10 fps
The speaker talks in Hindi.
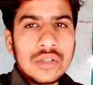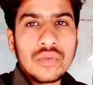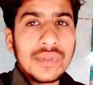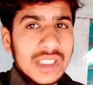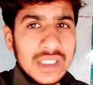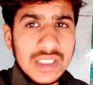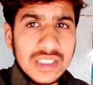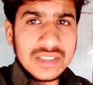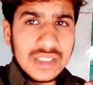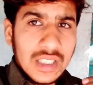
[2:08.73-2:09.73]
तो वादा नहीं
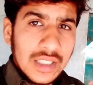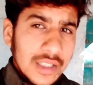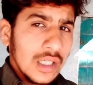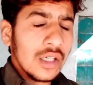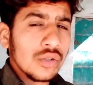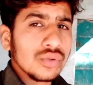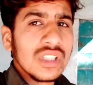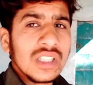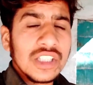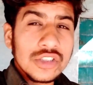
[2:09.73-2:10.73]
कर सकता लेकिन हर
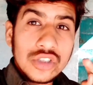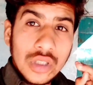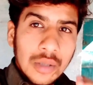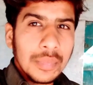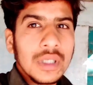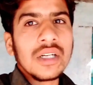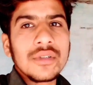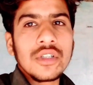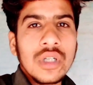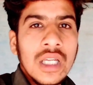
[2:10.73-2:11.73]
दूसरे दिन इनशाला पक्का
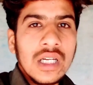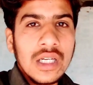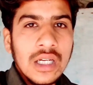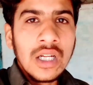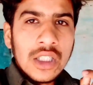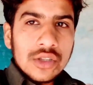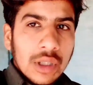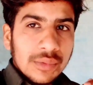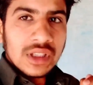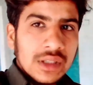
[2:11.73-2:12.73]
लोग आया करके तो
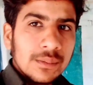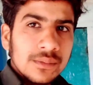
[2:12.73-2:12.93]
आपने